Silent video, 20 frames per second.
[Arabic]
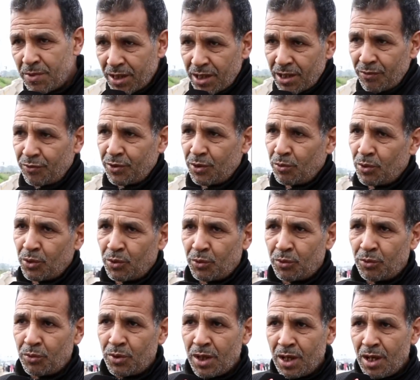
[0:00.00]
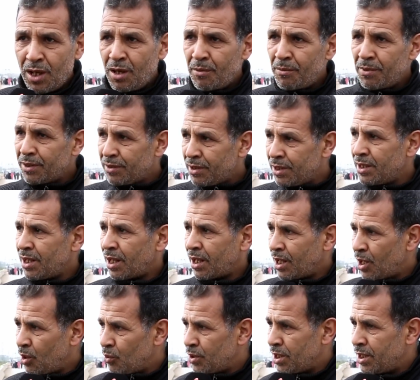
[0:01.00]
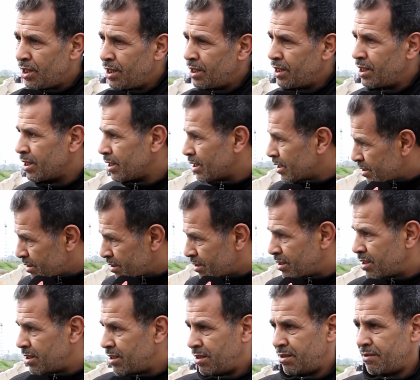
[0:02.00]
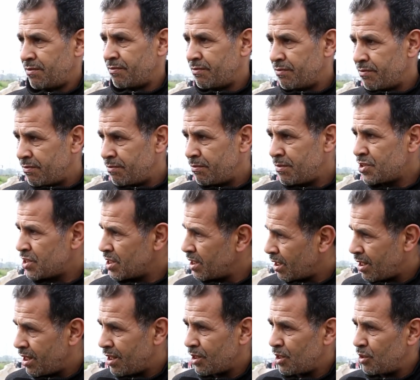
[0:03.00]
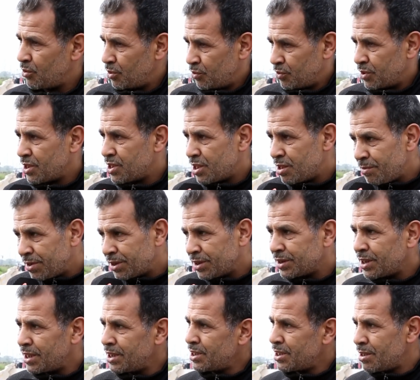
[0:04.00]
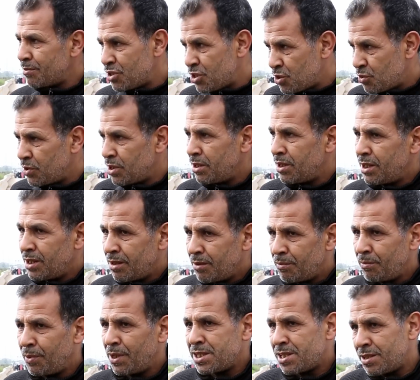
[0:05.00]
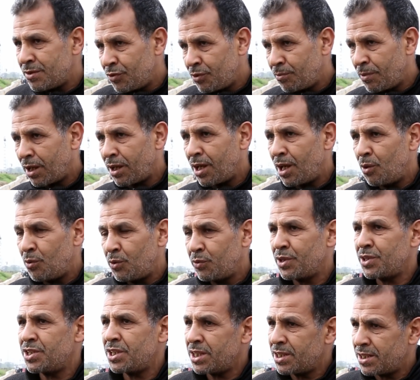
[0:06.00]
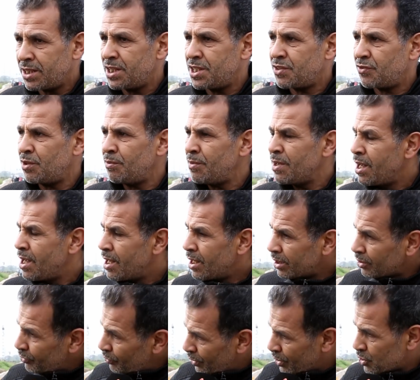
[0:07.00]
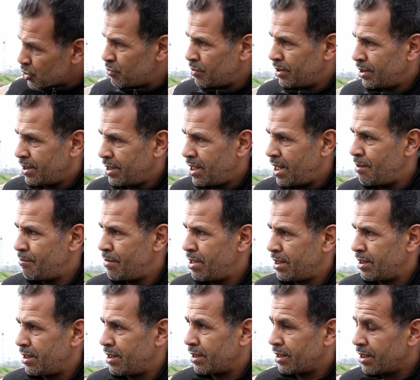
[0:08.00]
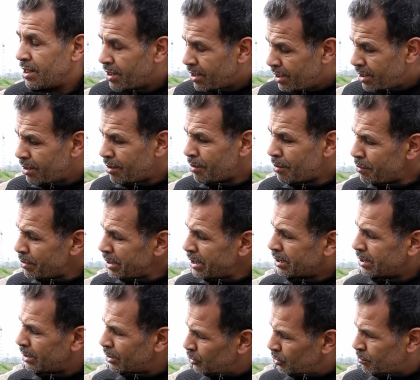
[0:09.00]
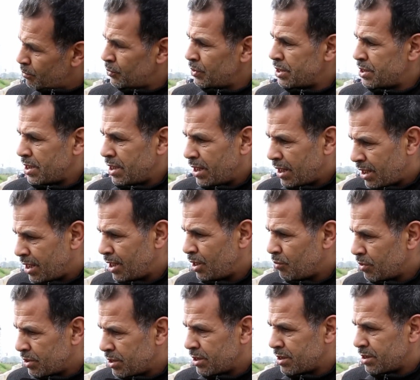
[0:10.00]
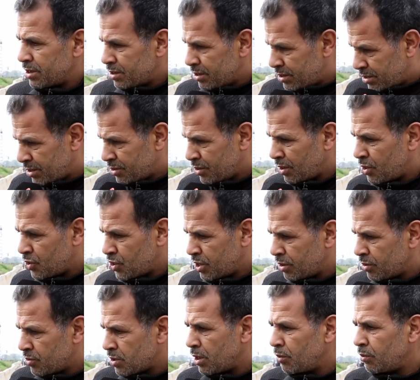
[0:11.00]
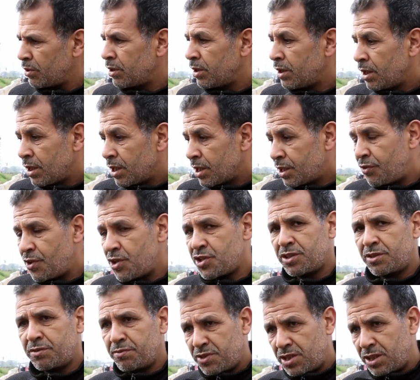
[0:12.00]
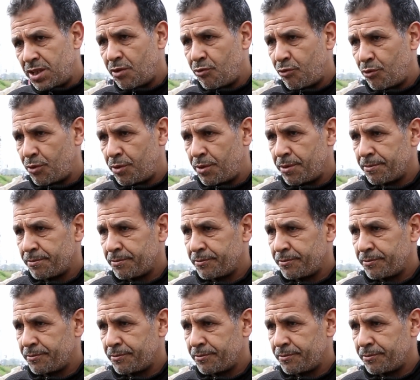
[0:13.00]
ما كاين فين والو الدنيا خاويه هنايا مازال قراوي وداك الشيء ما تطريحش تمشي شويه للناس اللي فيهم القهاوي وداك الشيء كتجلس فيهم كتطلق شويه داك العمل ديالك احتراضا ما عنديش على قهاوي تنشرب القهوه تفاجات بالتليفون